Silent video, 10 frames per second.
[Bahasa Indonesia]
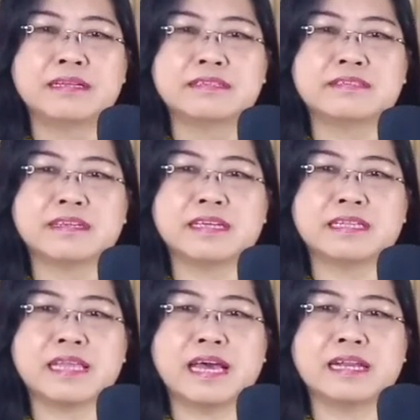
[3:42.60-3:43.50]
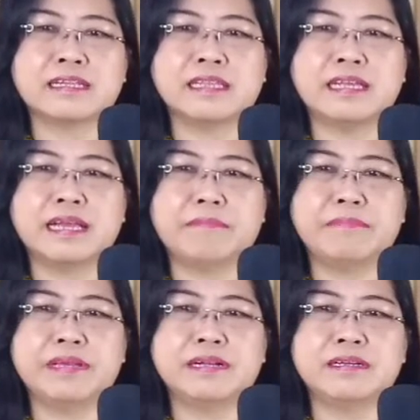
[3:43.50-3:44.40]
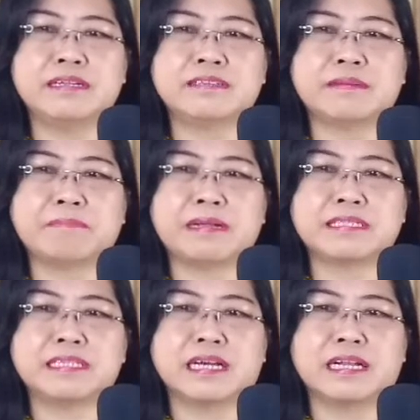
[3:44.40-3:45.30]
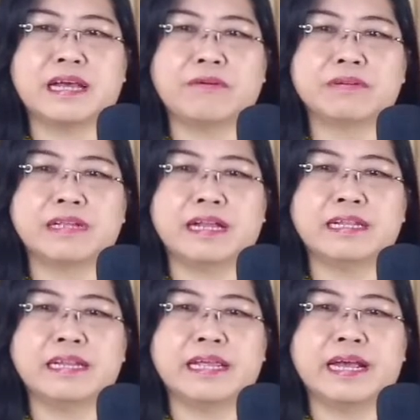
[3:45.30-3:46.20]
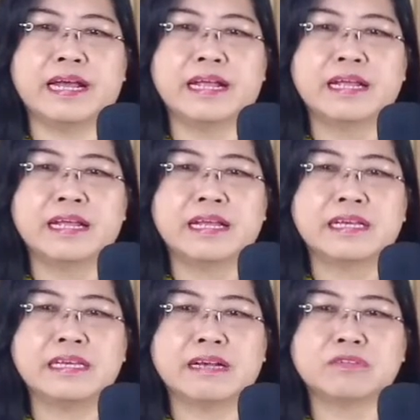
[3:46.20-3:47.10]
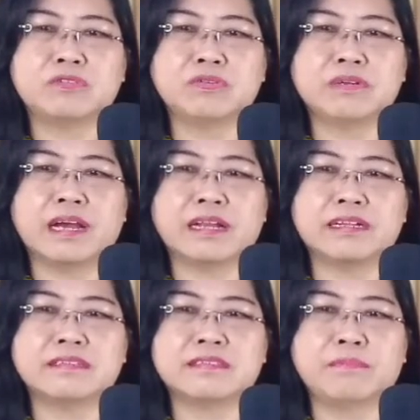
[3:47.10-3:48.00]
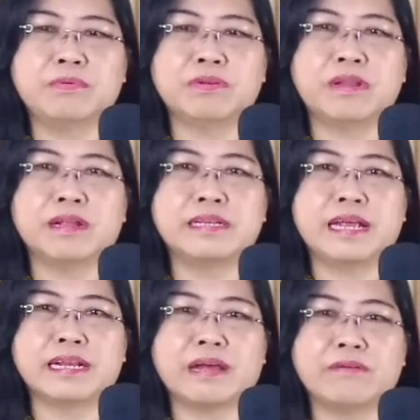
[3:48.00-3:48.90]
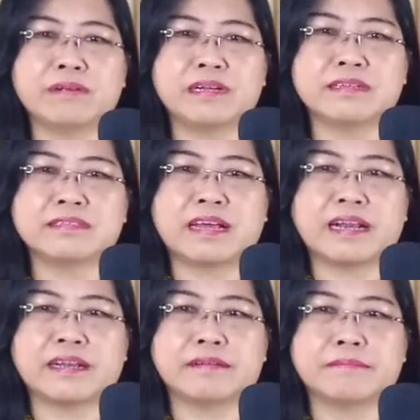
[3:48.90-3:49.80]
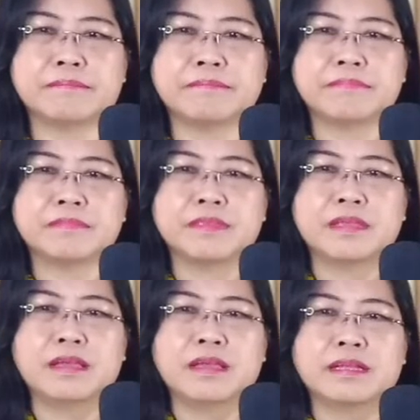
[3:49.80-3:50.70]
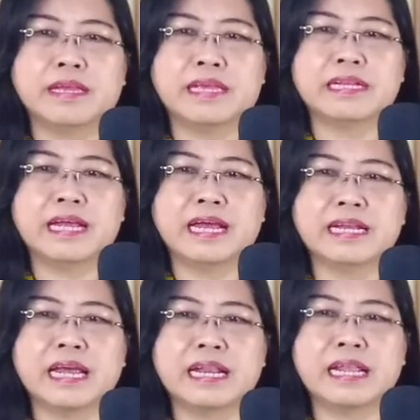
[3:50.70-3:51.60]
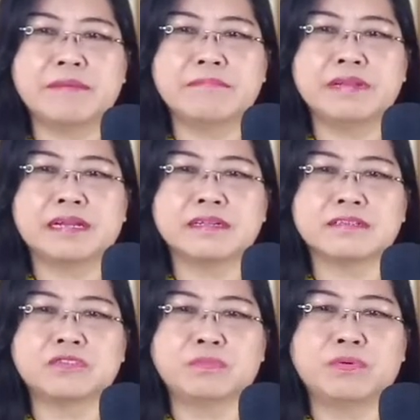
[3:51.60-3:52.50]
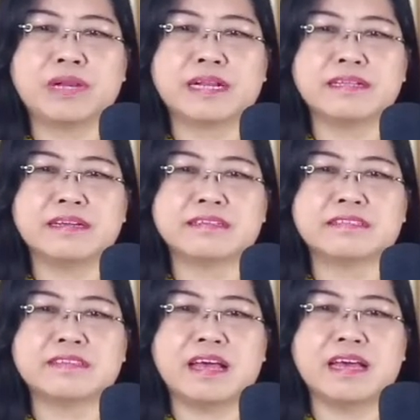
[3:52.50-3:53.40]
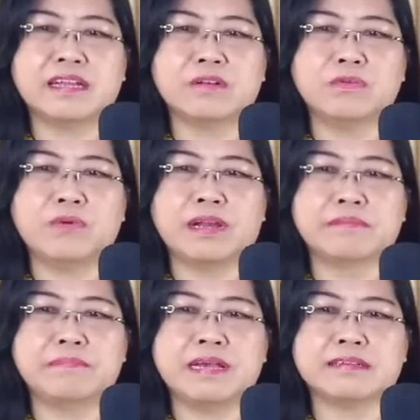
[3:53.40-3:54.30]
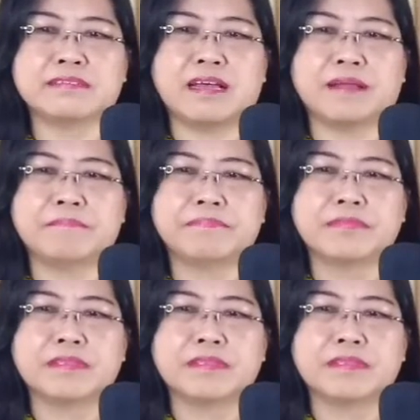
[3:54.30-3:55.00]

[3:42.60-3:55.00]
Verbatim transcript: sekitar 3 mil di sepanjang Laut Galilea, yang juga disebut Danau Genesaret. Keindahan alam dan kesuburannya sangat luar biasa